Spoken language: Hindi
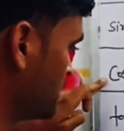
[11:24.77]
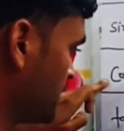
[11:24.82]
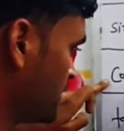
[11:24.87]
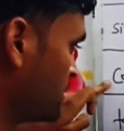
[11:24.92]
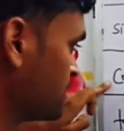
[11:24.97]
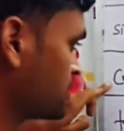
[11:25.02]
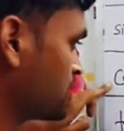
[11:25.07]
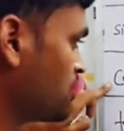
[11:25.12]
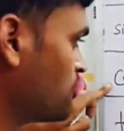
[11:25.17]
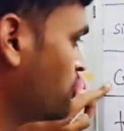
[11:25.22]
से
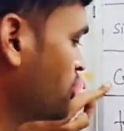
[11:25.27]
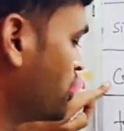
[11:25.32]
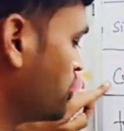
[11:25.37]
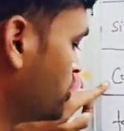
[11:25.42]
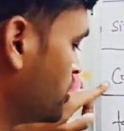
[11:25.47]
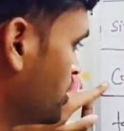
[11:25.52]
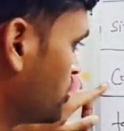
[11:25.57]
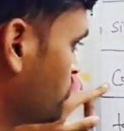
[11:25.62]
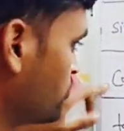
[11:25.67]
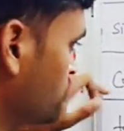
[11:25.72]
किसका उल्टा
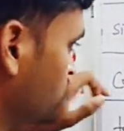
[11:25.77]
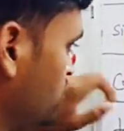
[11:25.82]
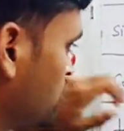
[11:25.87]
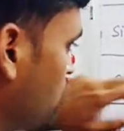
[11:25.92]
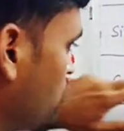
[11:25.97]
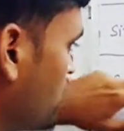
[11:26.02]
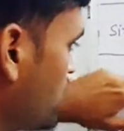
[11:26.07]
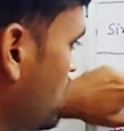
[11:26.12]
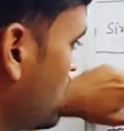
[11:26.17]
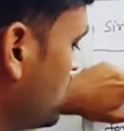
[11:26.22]
होता है कोस
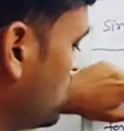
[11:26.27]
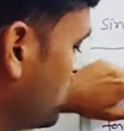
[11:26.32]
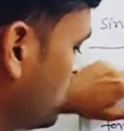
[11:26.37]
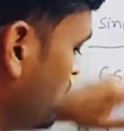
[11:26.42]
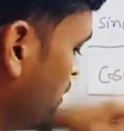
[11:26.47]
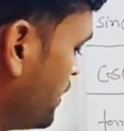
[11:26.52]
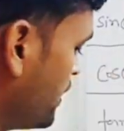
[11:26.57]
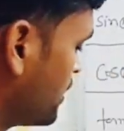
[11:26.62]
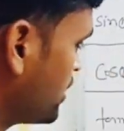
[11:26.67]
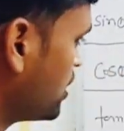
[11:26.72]
का उल्टा
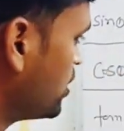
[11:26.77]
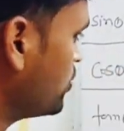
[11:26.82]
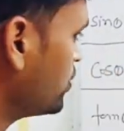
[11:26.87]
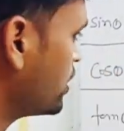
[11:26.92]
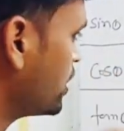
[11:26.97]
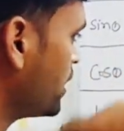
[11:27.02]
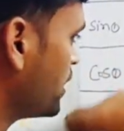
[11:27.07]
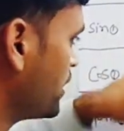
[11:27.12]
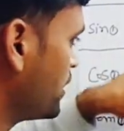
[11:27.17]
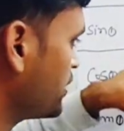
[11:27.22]
एक का
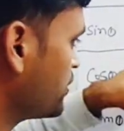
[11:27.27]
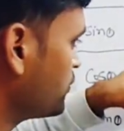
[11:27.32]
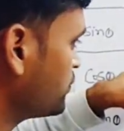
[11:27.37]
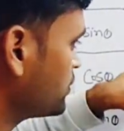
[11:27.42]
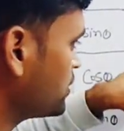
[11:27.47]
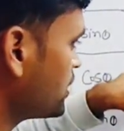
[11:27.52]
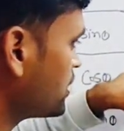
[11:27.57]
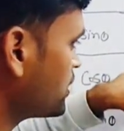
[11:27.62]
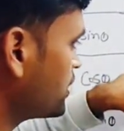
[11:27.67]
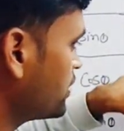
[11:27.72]
उल्टा एक ही
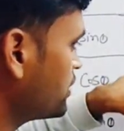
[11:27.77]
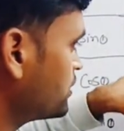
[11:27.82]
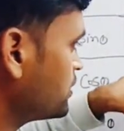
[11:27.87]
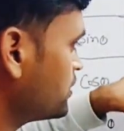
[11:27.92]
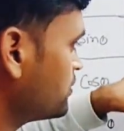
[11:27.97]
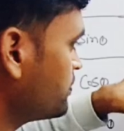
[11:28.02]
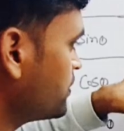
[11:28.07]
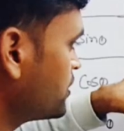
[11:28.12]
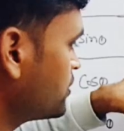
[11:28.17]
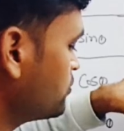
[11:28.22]
होता है कर्णी
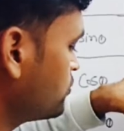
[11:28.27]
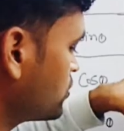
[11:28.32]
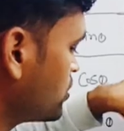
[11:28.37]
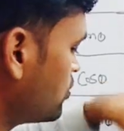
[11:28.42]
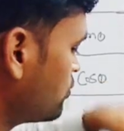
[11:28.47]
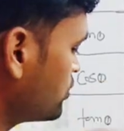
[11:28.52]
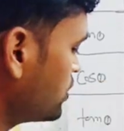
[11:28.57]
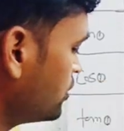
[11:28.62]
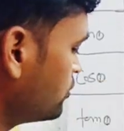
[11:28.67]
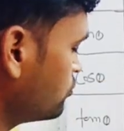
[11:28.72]
तीन बटे दो
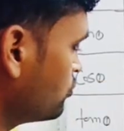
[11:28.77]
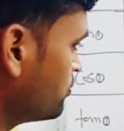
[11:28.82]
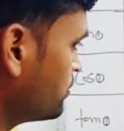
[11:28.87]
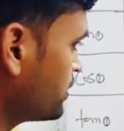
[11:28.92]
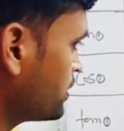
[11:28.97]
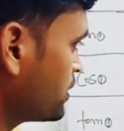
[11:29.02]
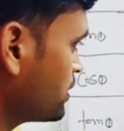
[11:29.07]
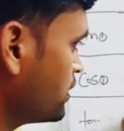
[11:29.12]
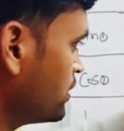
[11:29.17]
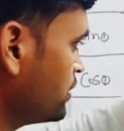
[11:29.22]
का उल्टा दो
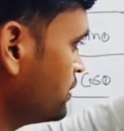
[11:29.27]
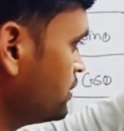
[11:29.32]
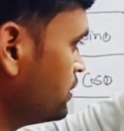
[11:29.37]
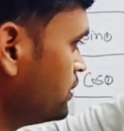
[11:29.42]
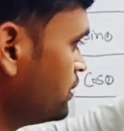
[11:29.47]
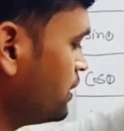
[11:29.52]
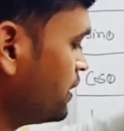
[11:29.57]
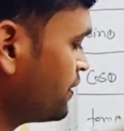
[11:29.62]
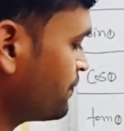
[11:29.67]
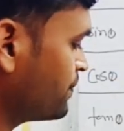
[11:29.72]
बटे करनी
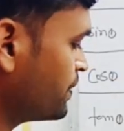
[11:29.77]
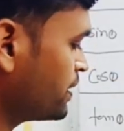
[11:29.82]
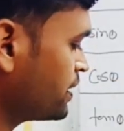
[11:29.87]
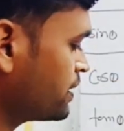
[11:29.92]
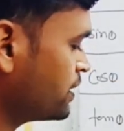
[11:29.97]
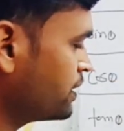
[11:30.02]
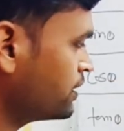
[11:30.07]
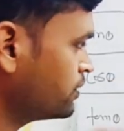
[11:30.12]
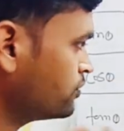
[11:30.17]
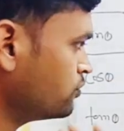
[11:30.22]
तीन एक
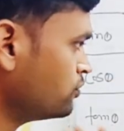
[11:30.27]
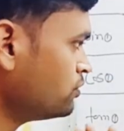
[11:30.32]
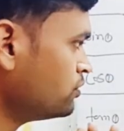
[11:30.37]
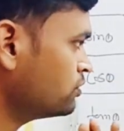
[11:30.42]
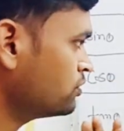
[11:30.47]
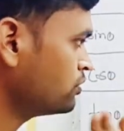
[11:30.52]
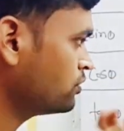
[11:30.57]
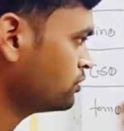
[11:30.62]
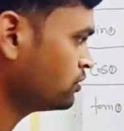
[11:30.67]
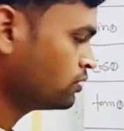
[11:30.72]
बटे कर्णी दो
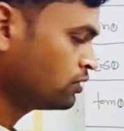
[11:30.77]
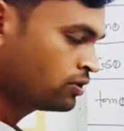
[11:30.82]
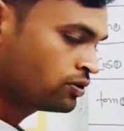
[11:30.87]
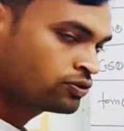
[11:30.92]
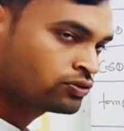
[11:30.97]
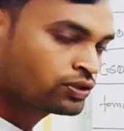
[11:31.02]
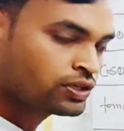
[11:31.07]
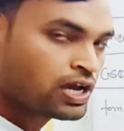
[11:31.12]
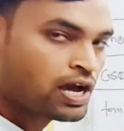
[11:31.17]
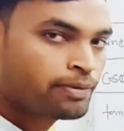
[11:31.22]

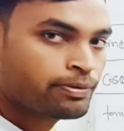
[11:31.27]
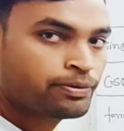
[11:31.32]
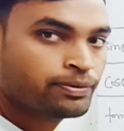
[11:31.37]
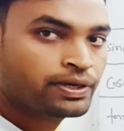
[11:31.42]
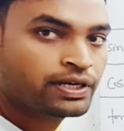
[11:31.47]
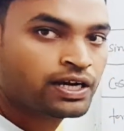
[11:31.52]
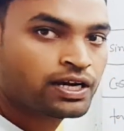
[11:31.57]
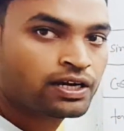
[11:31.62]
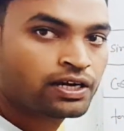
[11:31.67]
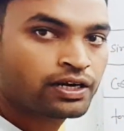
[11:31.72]
तो यहाँ पे
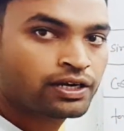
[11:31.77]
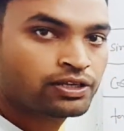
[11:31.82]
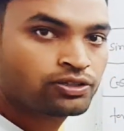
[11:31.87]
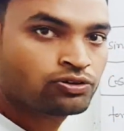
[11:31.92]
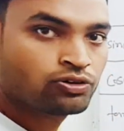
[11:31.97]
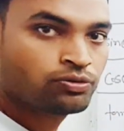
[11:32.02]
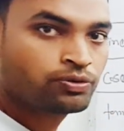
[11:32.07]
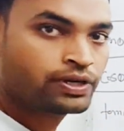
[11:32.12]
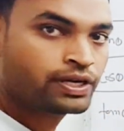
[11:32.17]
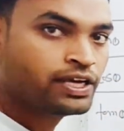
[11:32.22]
बनेगा कर्णी
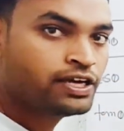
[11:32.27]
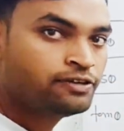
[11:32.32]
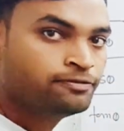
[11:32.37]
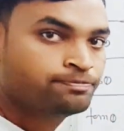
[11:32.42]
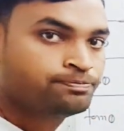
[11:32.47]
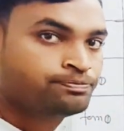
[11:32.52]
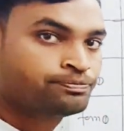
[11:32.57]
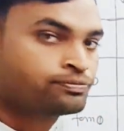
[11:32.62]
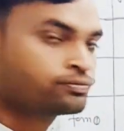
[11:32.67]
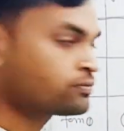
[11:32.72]
दो बटे
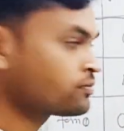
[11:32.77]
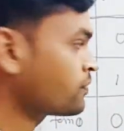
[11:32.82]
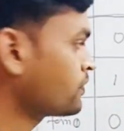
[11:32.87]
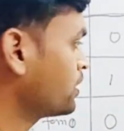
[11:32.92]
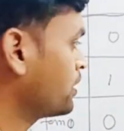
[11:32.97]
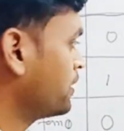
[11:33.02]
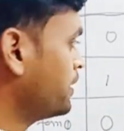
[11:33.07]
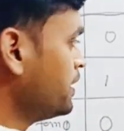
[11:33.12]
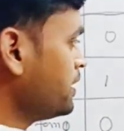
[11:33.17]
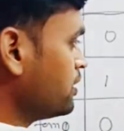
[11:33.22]

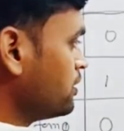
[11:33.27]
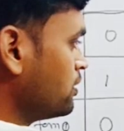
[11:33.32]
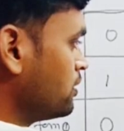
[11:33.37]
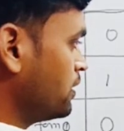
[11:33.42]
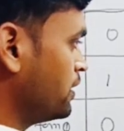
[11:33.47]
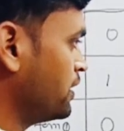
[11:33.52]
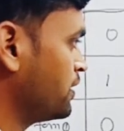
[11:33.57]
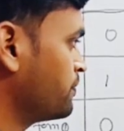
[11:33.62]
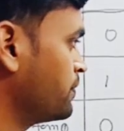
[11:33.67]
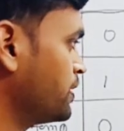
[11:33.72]

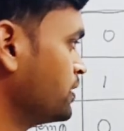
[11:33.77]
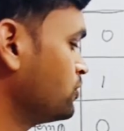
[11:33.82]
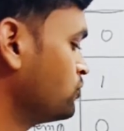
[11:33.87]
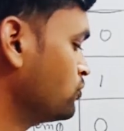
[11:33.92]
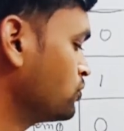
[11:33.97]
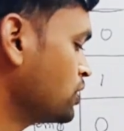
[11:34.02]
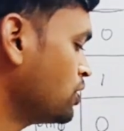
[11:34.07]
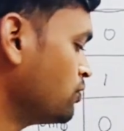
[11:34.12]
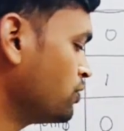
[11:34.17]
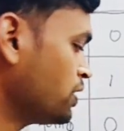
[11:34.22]
एक एक बटे
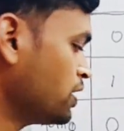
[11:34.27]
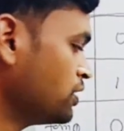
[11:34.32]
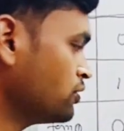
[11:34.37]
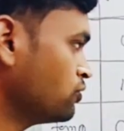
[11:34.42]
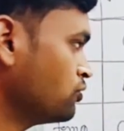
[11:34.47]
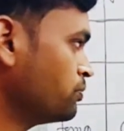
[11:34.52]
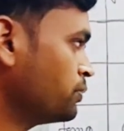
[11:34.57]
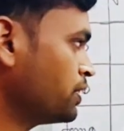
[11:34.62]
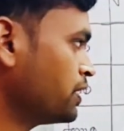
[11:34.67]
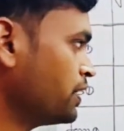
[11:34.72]
दो का उल्टा
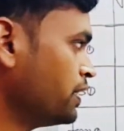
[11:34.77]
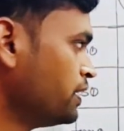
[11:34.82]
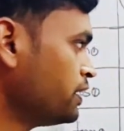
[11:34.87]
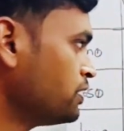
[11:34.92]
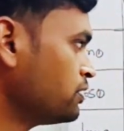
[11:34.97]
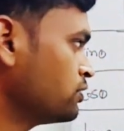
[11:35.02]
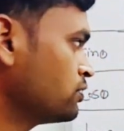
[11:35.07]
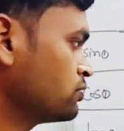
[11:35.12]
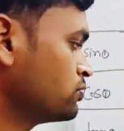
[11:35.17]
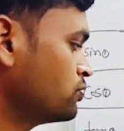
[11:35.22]
दो बटे
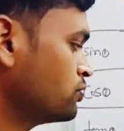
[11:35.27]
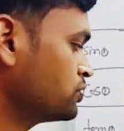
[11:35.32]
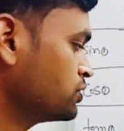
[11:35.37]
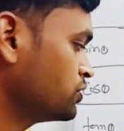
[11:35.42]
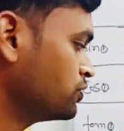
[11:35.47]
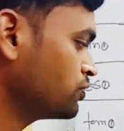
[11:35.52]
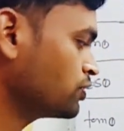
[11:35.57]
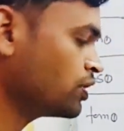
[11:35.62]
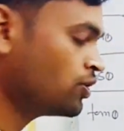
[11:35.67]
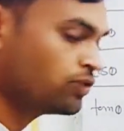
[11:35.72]
एक और
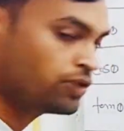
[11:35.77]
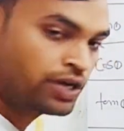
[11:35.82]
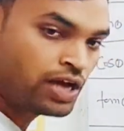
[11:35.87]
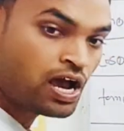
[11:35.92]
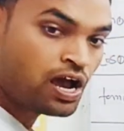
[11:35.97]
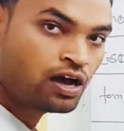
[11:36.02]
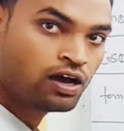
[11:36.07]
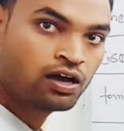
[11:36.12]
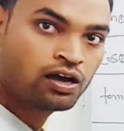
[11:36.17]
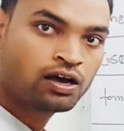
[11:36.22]
जीरो का
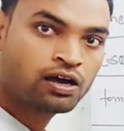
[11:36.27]
उल्टा